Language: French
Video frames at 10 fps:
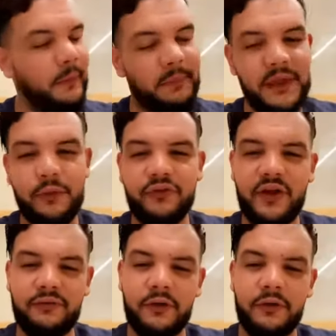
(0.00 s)
Mais ils le
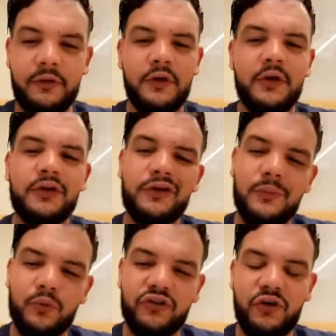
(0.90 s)
savent.
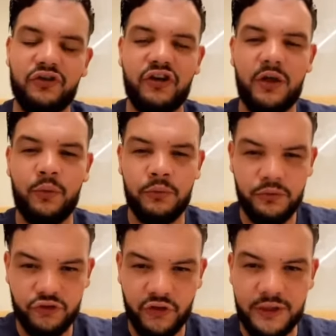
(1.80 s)
Comme on dit dans le jargon,
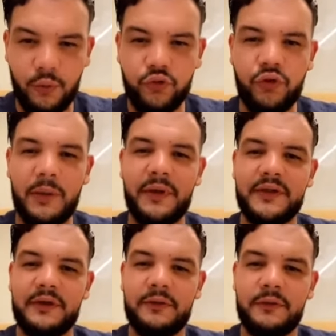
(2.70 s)
j'en ai gros sur la
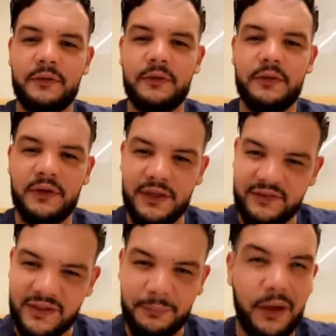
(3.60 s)
patate. Et
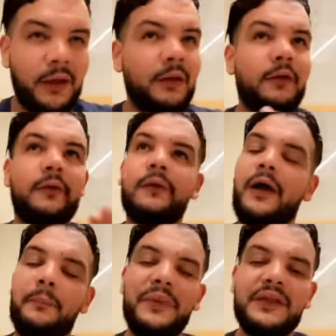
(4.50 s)
c'est pas
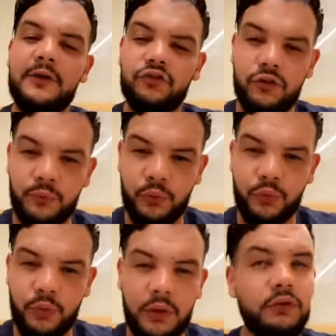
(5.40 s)
euh, un pétage de plomb
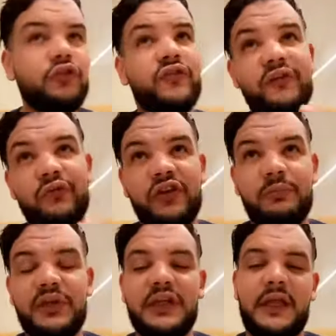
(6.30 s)
quoi. Je vais vous
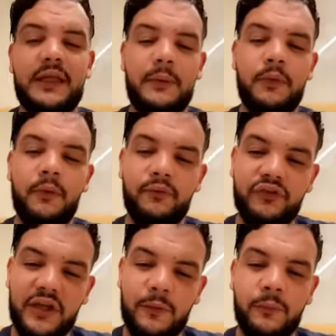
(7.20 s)
expliquer très calmement,
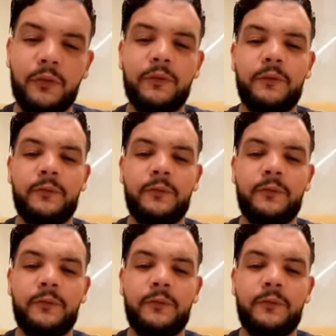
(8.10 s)
vous allez comprendre.